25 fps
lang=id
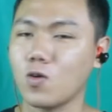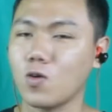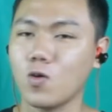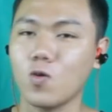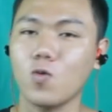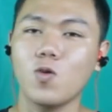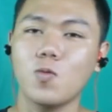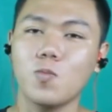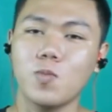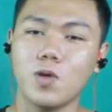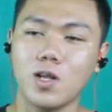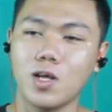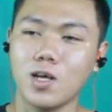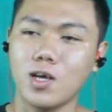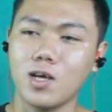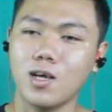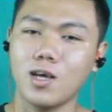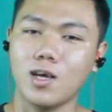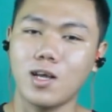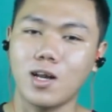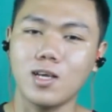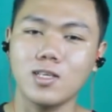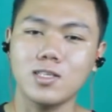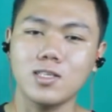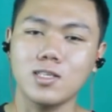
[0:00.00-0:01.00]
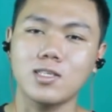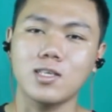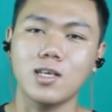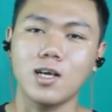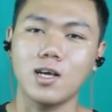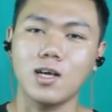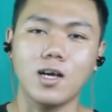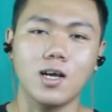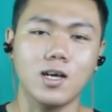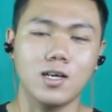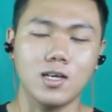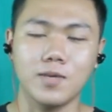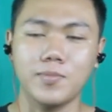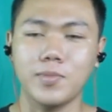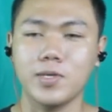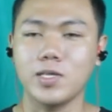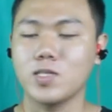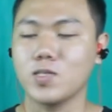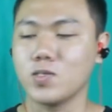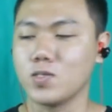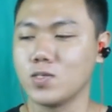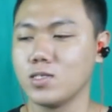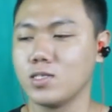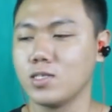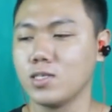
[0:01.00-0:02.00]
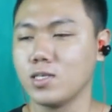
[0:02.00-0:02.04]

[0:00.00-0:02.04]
oh gue malah rasis ya nggak nggak begitu